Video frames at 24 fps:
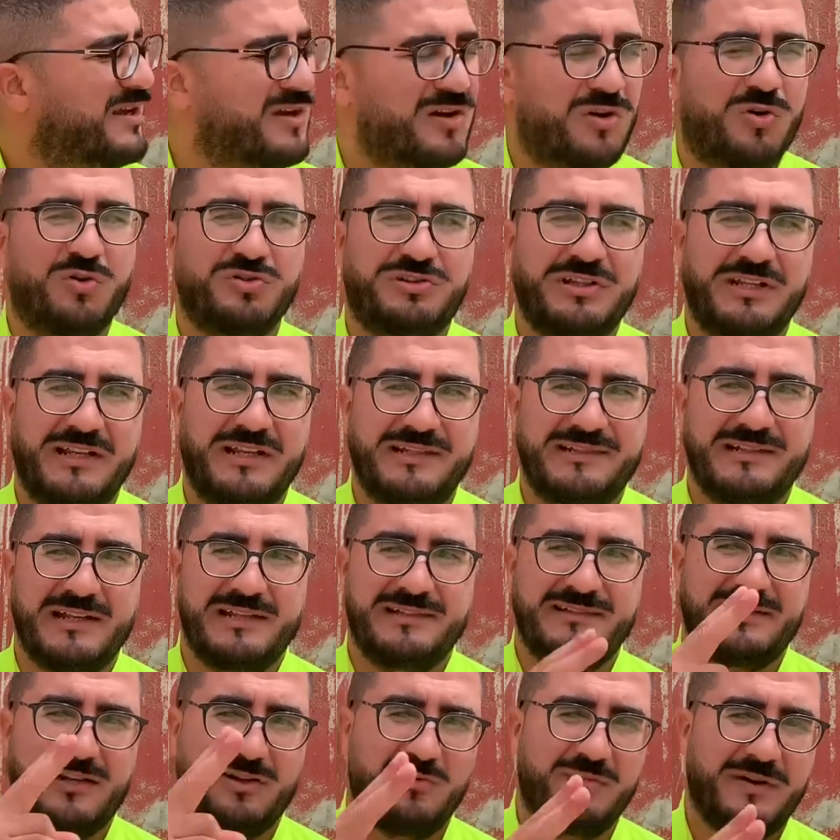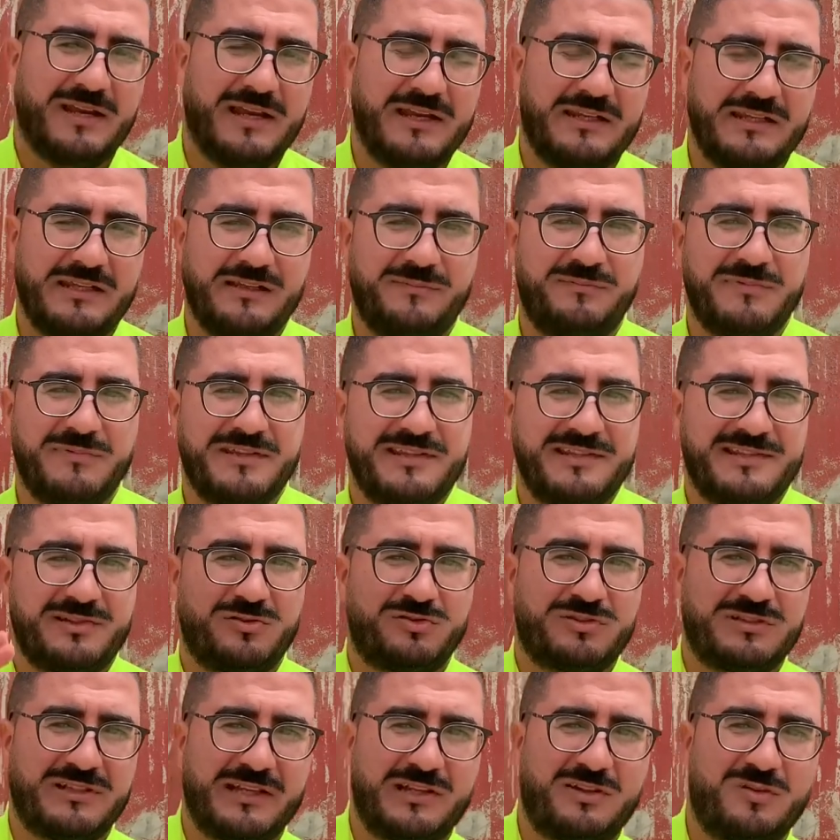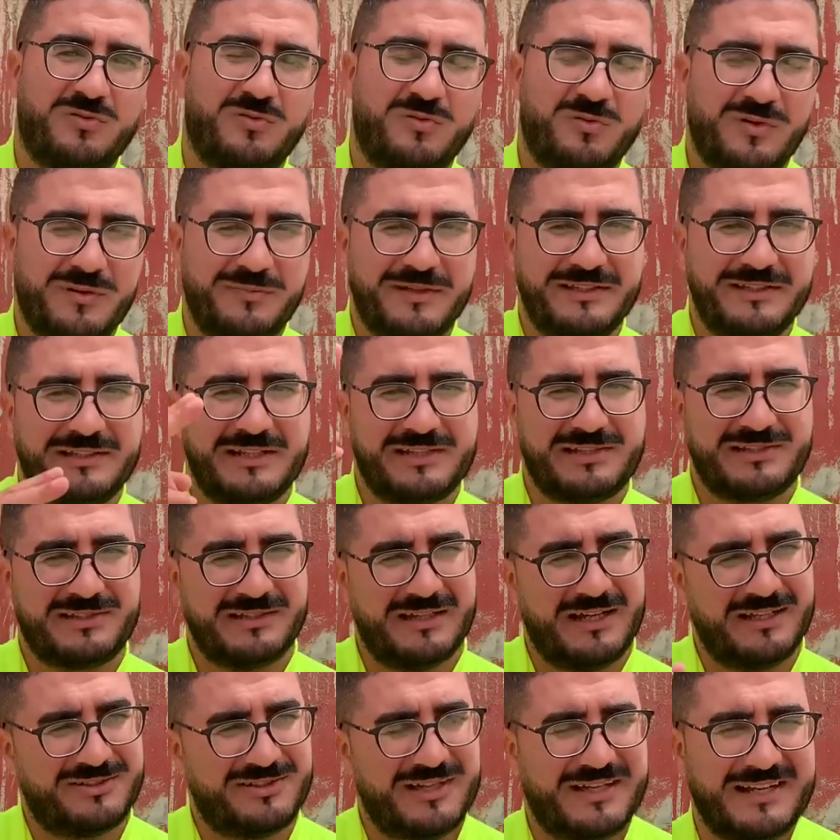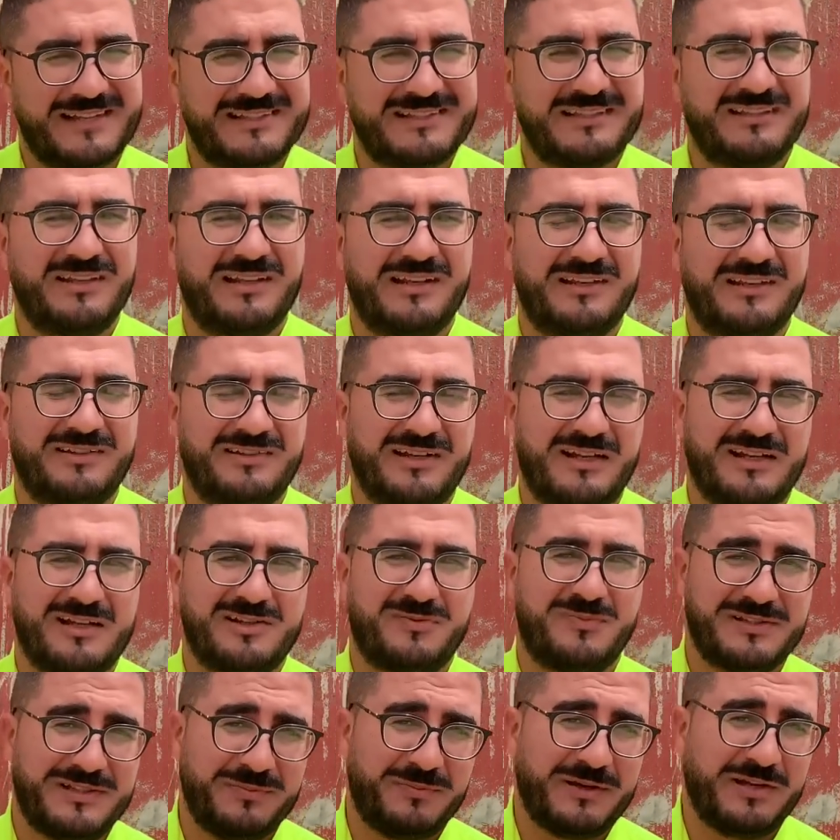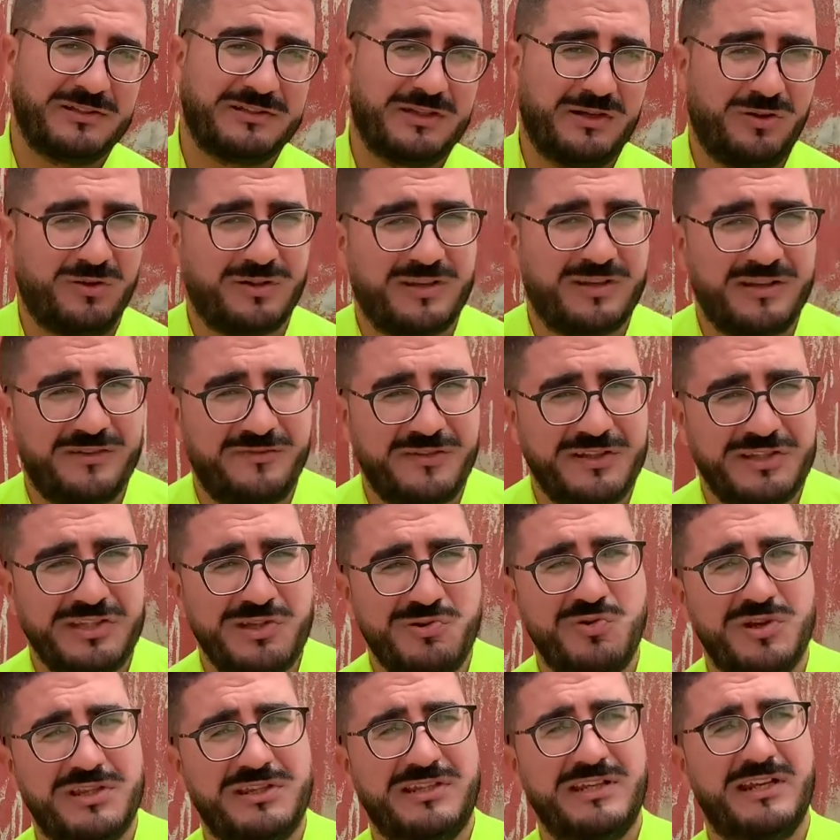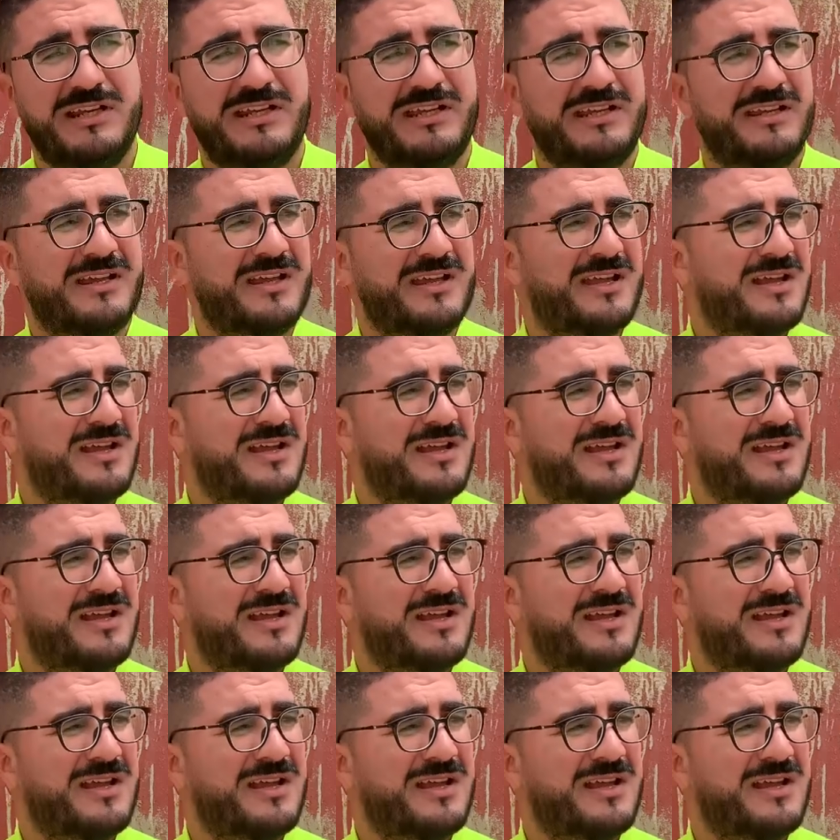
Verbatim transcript: خوتي العزاز راكم غاليين ما تنساوش لايك واللي ما دارش الجرس يدير الجرس باش يبقى يطلع الفيديوهات ديالي